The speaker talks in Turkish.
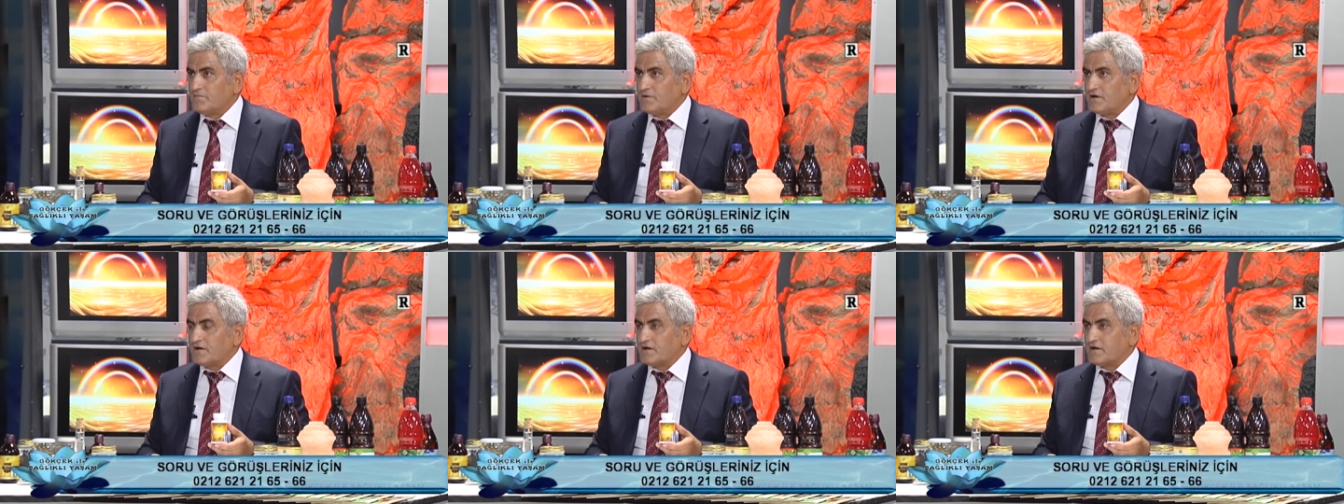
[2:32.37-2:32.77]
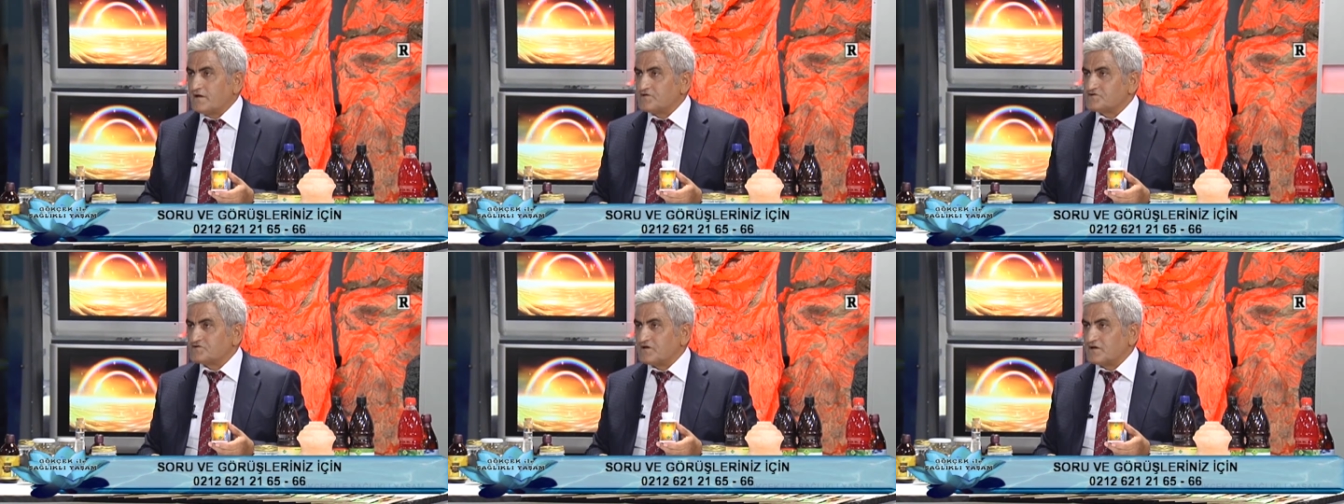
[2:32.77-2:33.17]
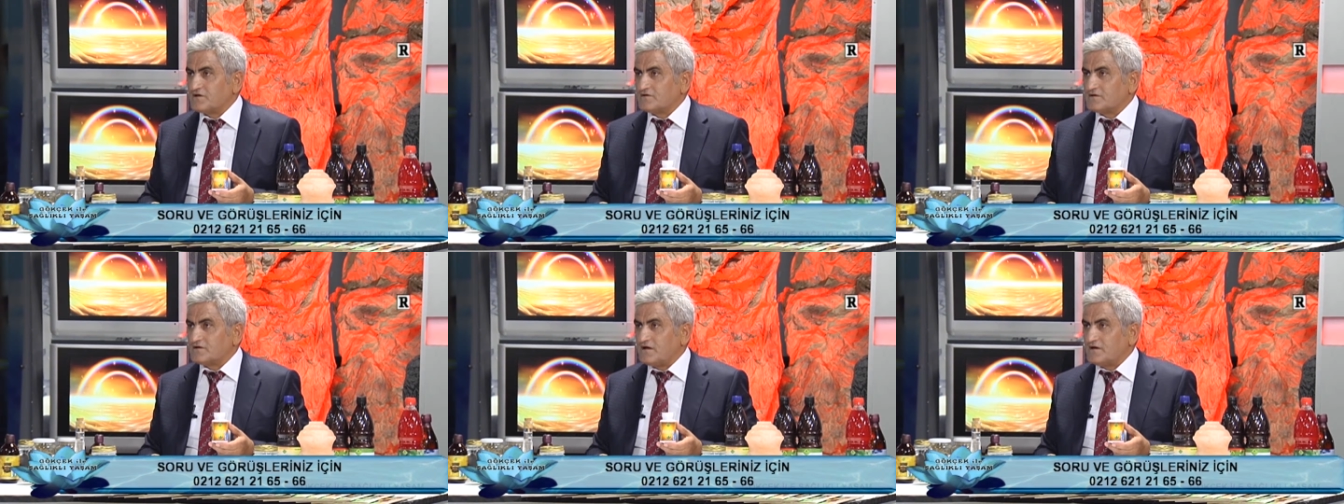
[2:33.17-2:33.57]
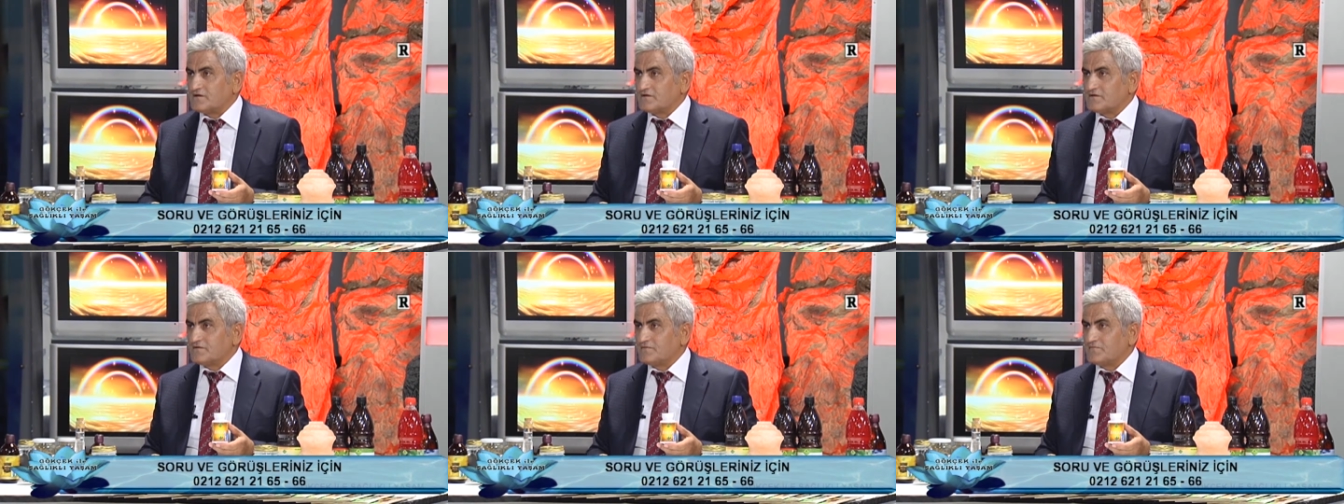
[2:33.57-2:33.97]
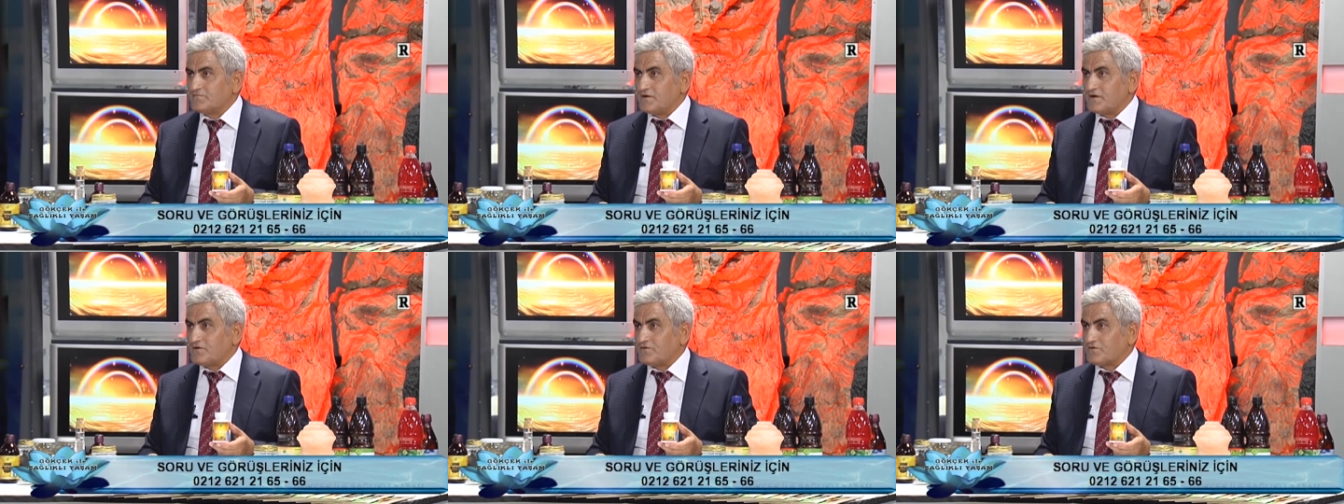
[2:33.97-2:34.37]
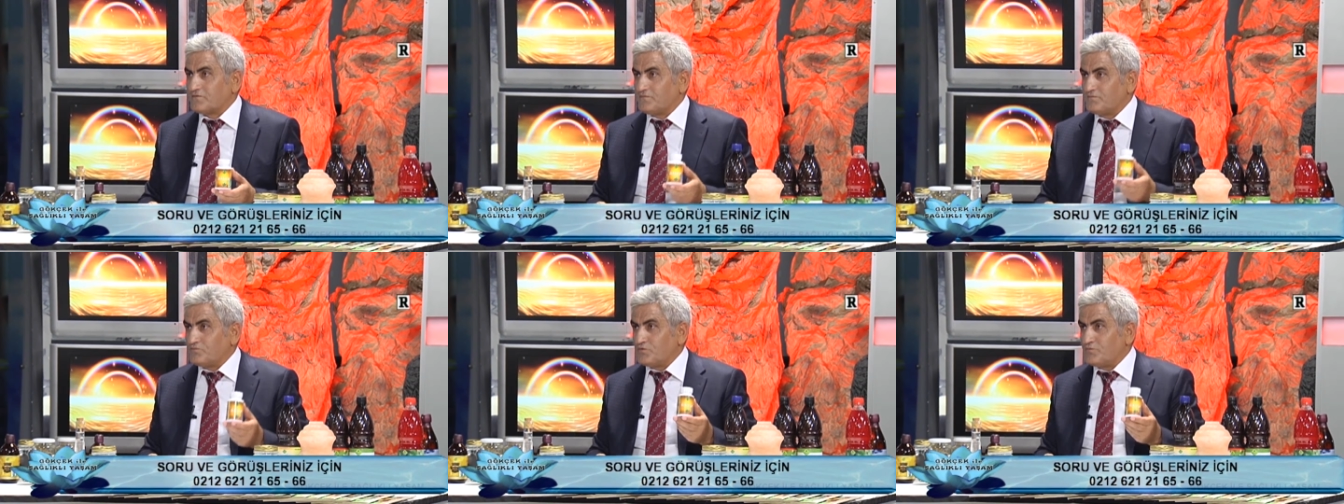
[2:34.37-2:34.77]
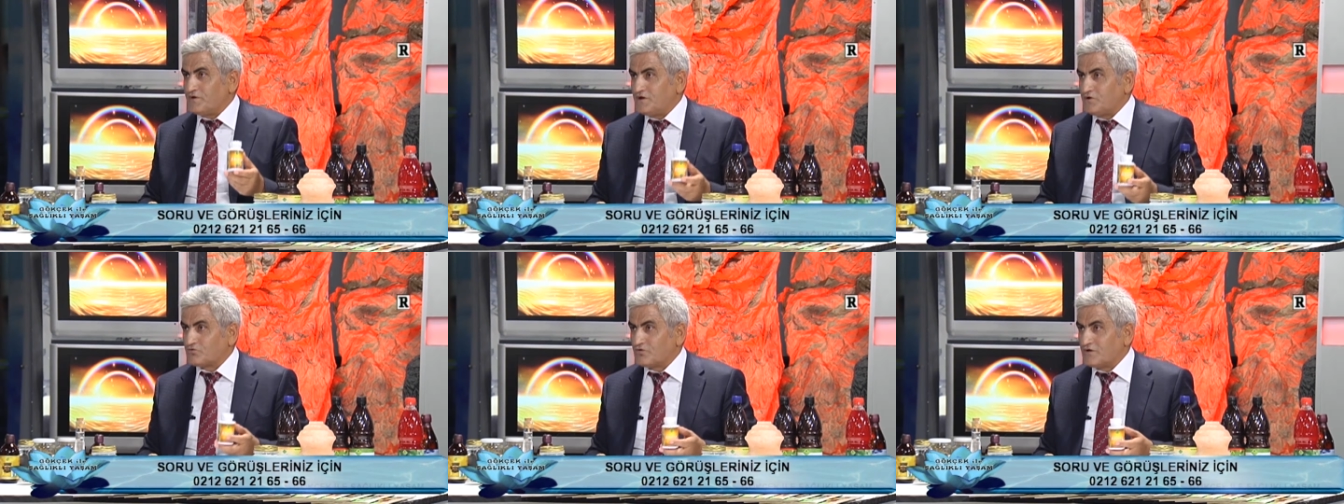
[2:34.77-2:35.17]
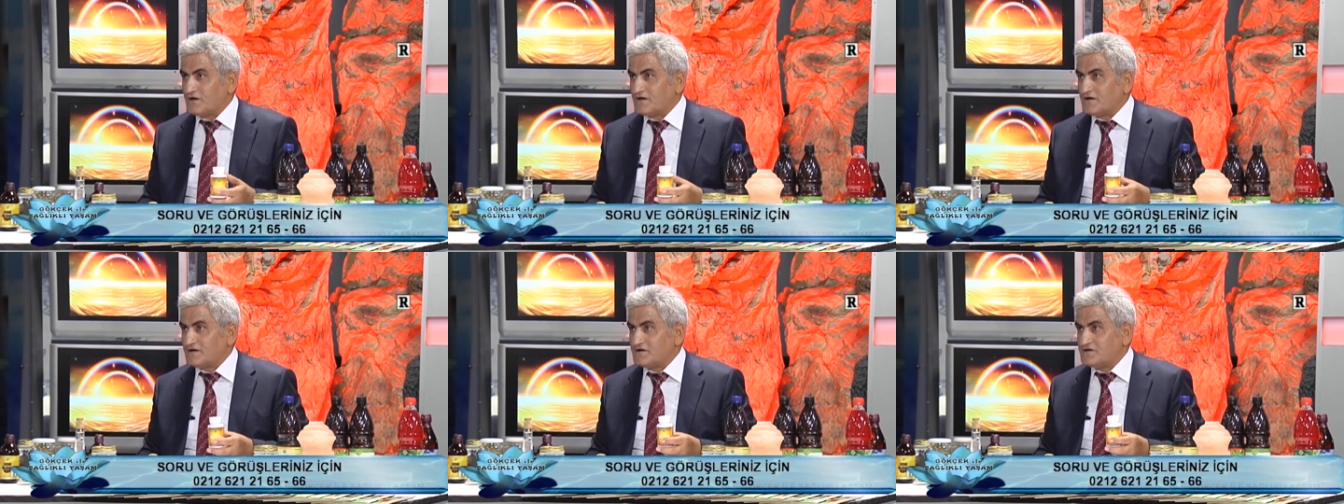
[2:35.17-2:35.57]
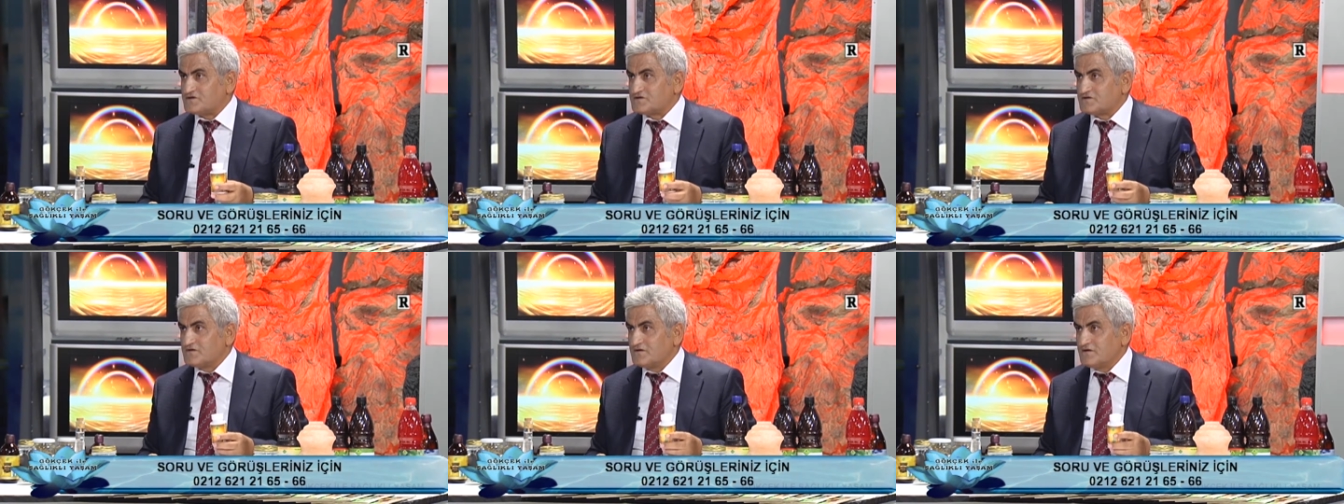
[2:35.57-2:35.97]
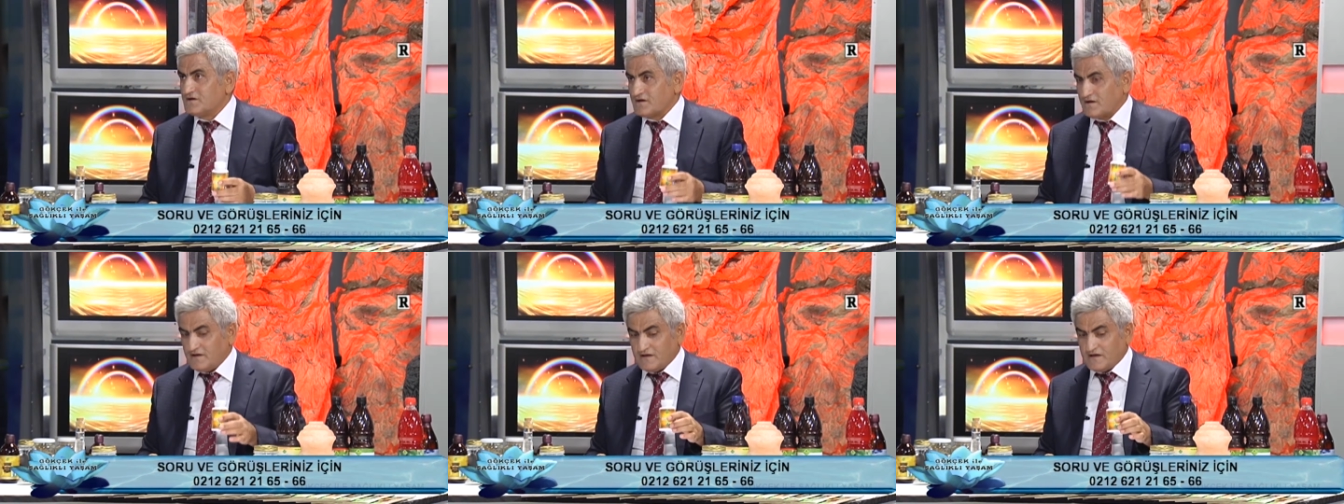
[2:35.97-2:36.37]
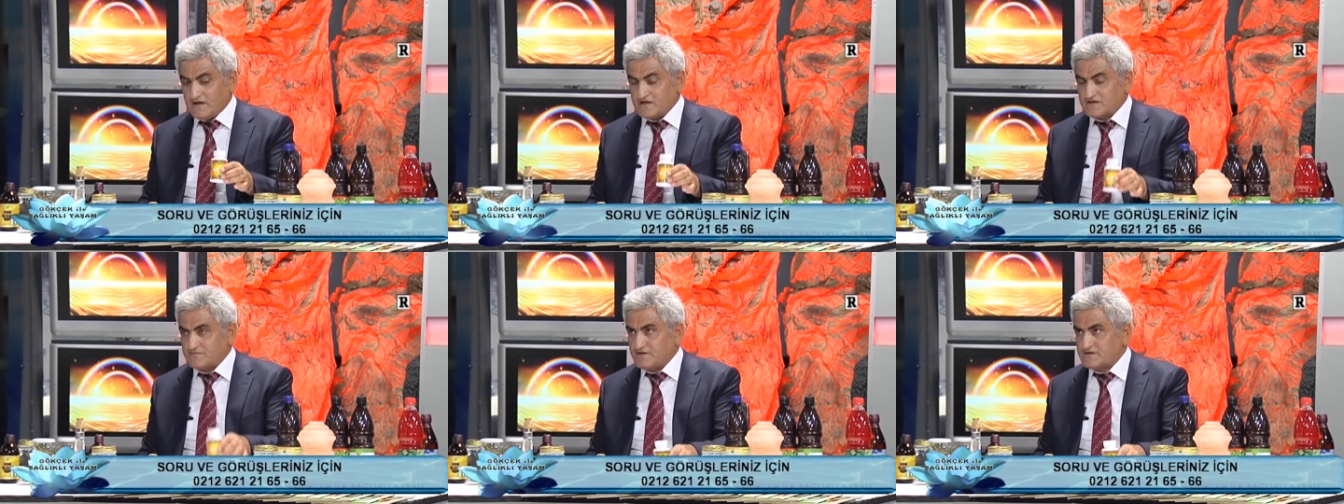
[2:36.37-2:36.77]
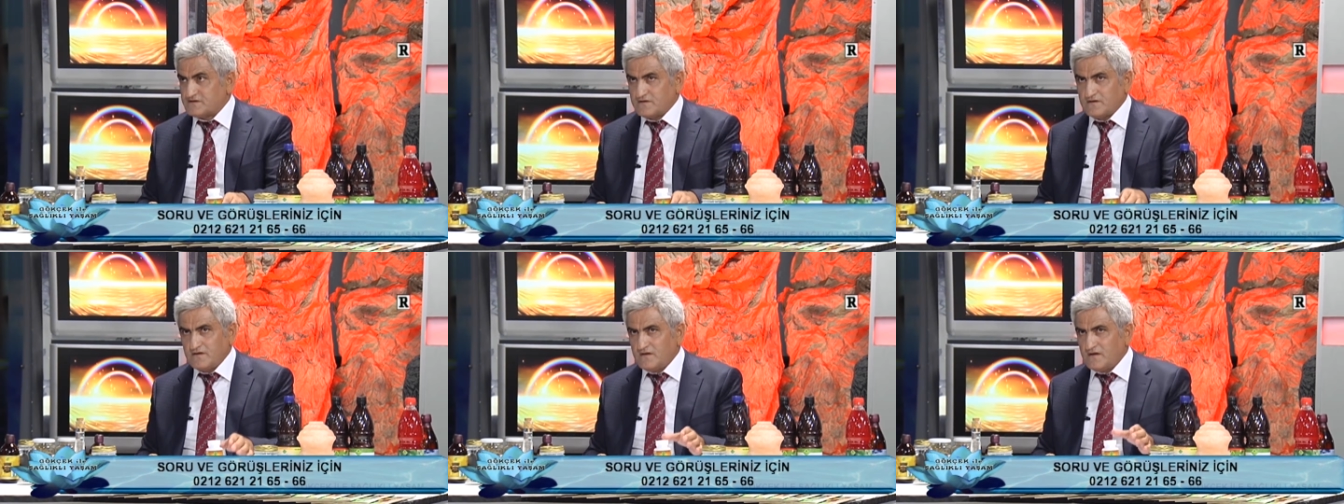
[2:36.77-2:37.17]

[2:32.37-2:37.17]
Paraya gelince takıldık kaldık. Para yok. Bu milyon dolarlık iş. Klinik araştırması.